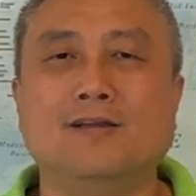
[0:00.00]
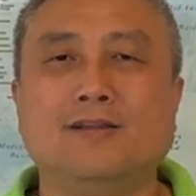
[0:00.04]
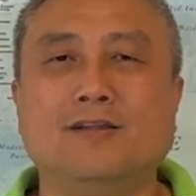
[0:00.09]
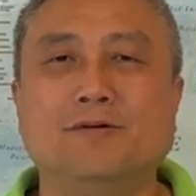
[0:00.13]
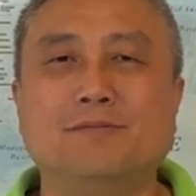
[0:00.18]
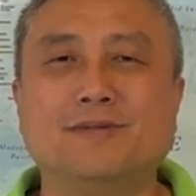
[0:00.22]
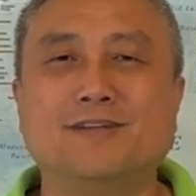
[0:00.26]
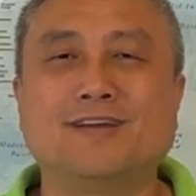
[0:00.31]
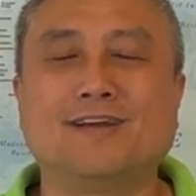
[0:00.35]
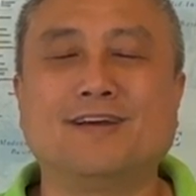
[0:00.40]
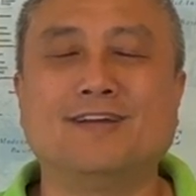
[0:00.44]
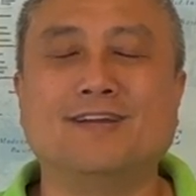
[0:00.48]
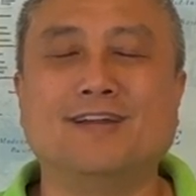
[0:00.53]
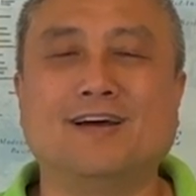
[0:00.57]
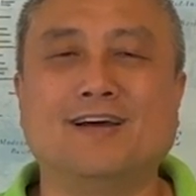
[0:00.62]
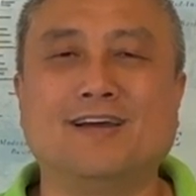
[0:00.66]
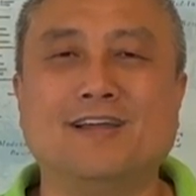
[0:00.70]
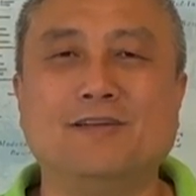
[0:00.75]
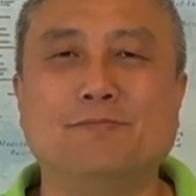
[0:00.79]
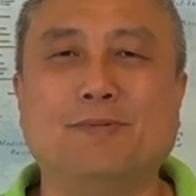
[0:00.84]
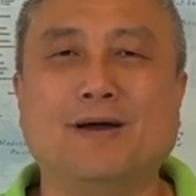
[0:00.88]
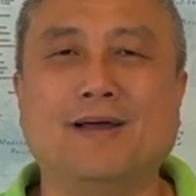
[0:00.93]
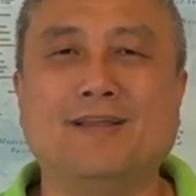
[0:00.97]
那么这个
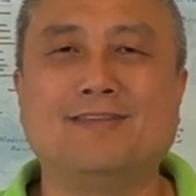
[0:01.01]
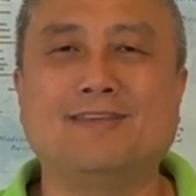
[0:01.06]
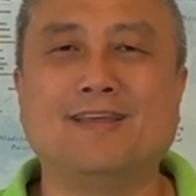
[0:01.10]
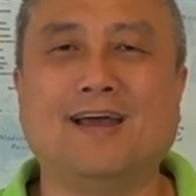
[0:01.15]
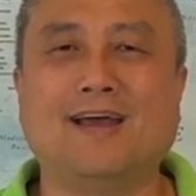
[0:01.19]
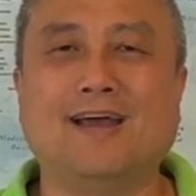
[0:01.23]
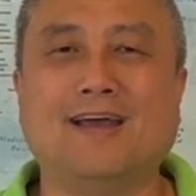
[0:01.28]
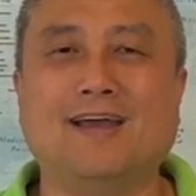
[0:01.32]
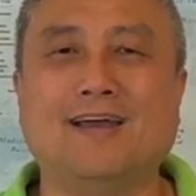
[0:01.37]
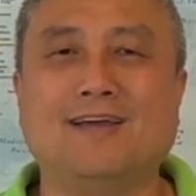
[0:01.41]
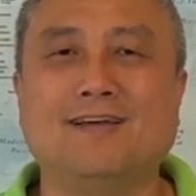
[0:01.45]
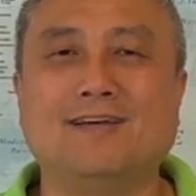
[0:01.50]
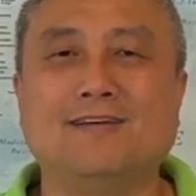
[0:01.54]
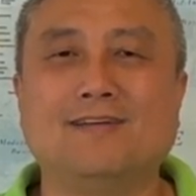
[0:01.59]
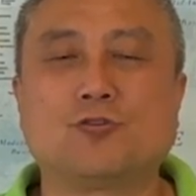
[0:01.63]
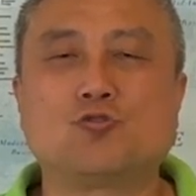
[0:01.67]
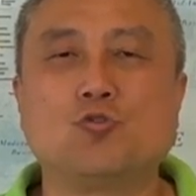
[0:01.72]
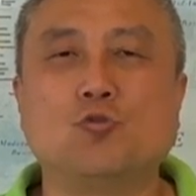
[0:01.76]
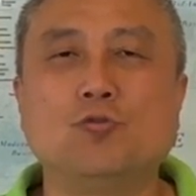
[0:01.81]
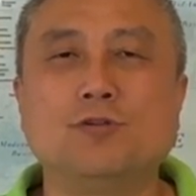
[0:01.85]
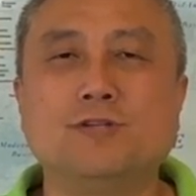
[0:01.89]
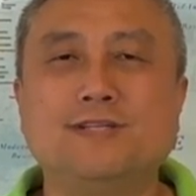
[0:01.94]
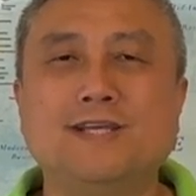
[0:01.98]
呢，一般在
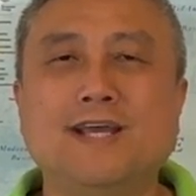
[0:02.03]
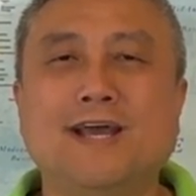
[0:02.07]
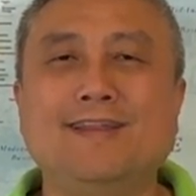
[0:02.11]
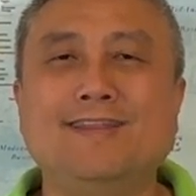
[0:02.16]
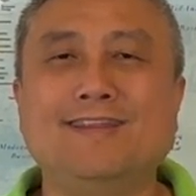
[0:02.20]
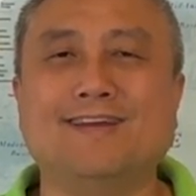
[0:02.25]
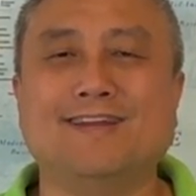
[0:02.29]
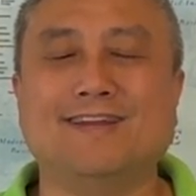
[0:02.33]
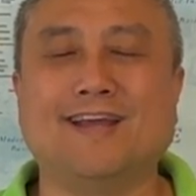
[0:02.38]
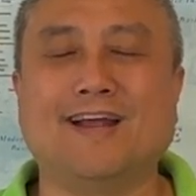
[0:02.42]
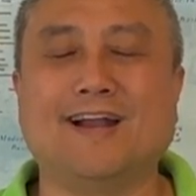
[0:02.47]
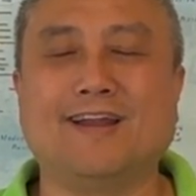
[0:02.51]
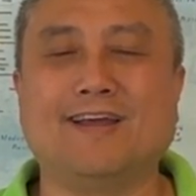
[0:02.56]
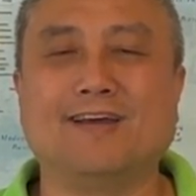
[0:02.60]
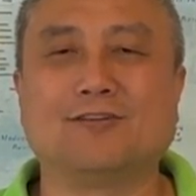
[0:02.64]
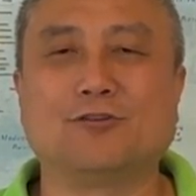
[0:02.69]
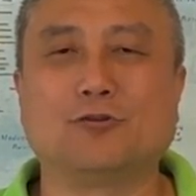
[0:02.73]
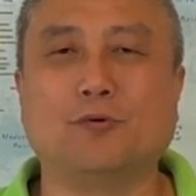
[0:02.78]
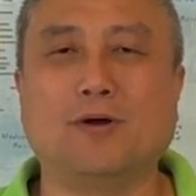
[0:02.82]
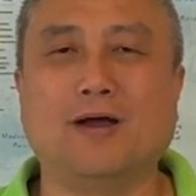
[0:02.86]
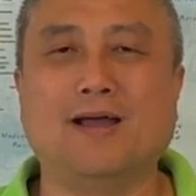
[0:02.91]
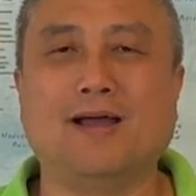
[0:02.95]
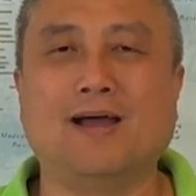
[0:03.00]
中间的年龄
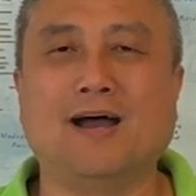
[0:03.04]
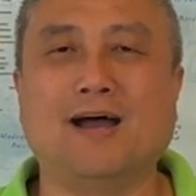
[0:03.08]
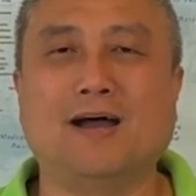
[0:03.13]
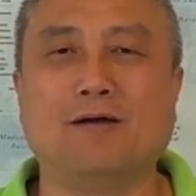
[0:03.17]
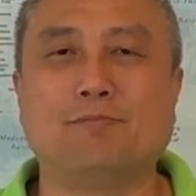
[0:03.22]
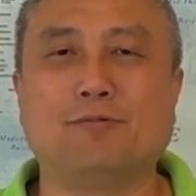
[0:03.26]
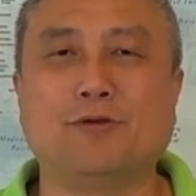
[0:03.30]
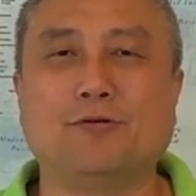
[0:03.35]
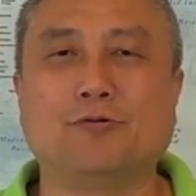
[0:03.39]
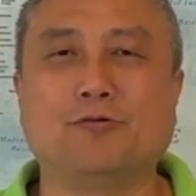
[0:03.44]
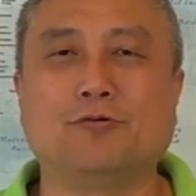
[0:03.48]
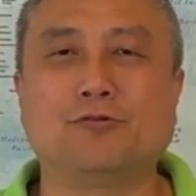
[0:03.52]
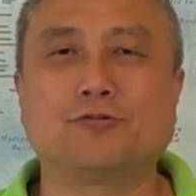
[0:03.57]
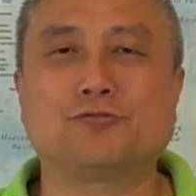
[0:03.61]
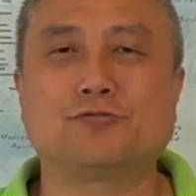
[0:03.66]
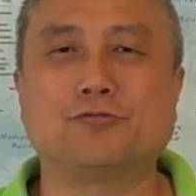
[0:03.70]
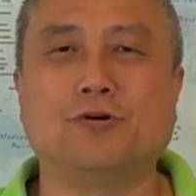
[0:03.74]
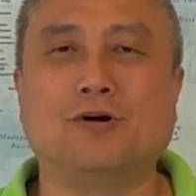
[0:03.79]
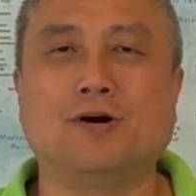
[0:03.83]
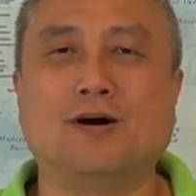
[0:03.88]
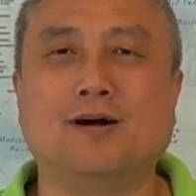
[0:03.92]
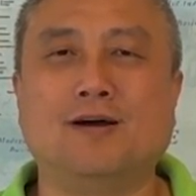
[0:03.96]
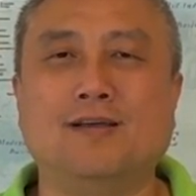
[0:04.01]
段啊，比如
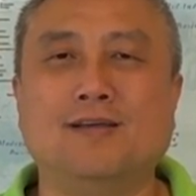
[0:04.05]
说